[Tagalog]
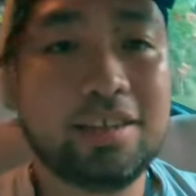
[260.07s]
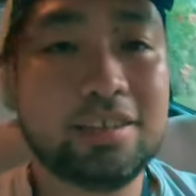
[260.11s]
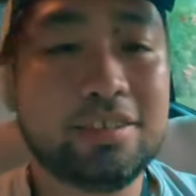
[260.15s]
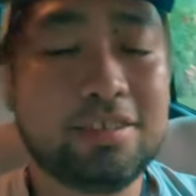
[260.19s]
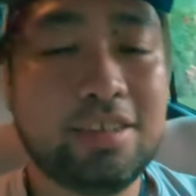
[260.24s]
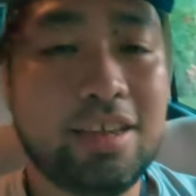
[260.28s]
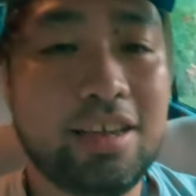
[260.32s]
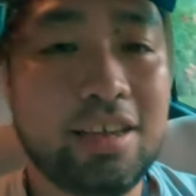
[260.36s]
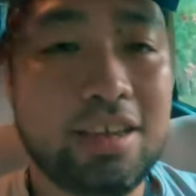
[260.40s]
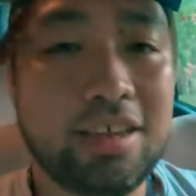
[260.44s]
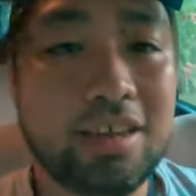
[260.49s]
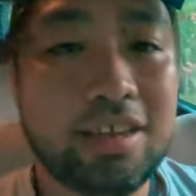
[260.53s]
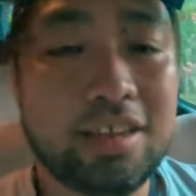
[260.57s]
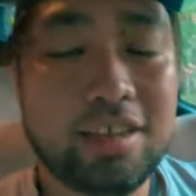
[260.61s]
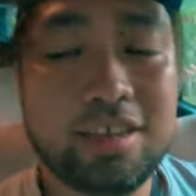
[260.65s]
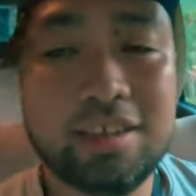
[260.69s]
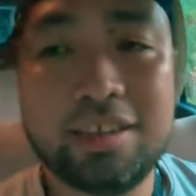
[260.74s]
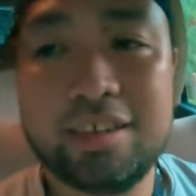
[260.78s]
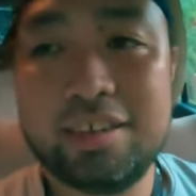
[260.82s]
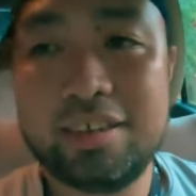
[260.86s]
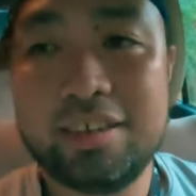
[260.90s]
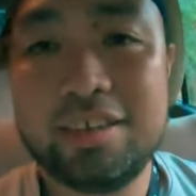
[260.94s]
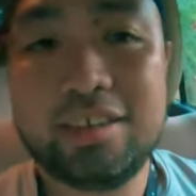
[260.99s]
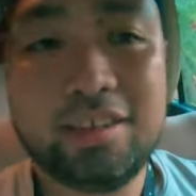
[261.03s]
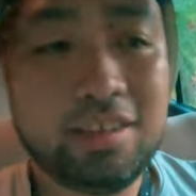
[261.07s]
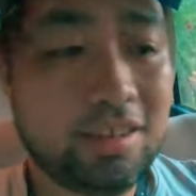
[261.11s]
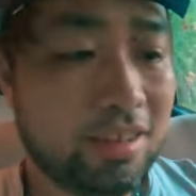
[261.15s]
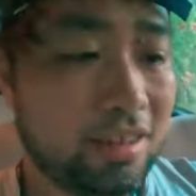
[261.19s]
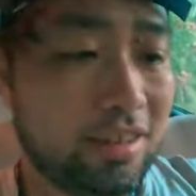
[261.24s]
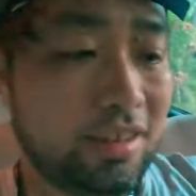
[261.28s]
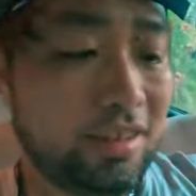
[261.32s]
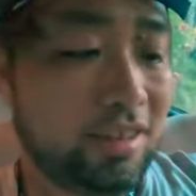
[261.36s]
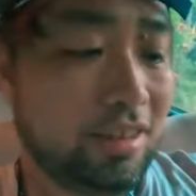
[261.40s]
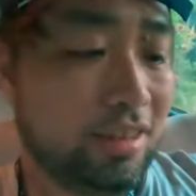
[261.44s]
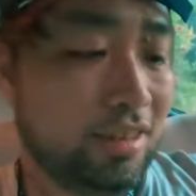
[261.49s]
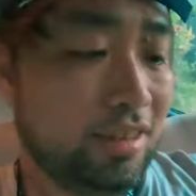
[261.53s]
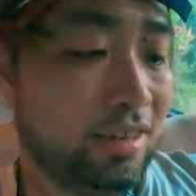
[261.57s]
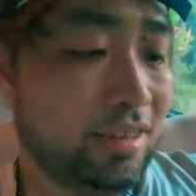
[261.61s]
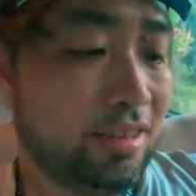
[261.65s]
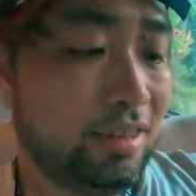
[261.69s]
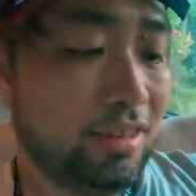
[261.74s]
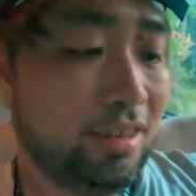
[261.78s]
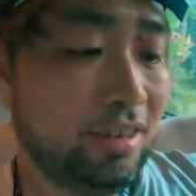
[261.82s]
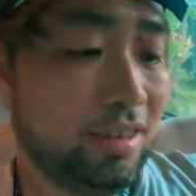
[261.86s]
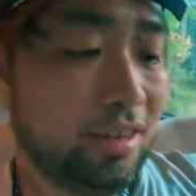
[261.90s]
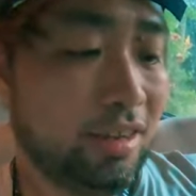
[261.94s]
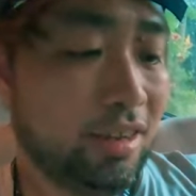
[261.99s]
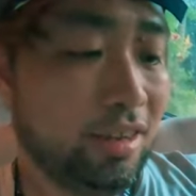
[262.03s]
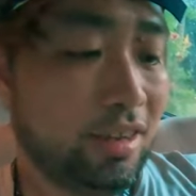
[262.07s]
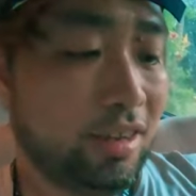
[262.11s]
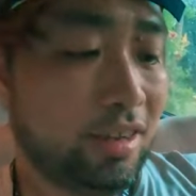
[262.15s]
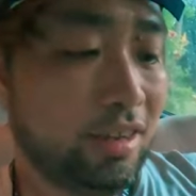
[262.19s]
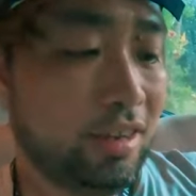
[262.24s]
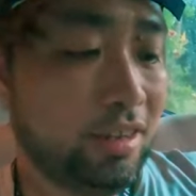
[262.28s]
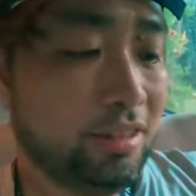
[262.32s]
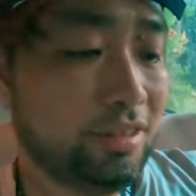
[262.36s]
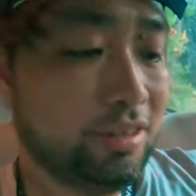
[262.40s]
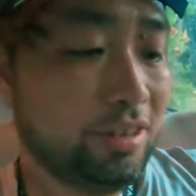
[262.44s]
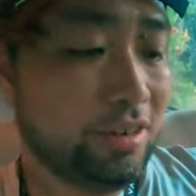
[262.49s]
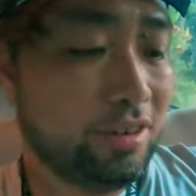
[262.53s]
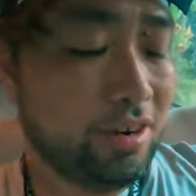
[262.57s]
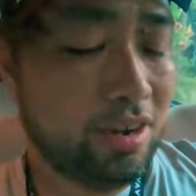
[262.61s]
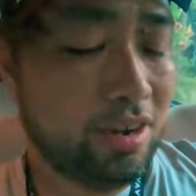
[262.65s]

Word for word: kasi Uh, it's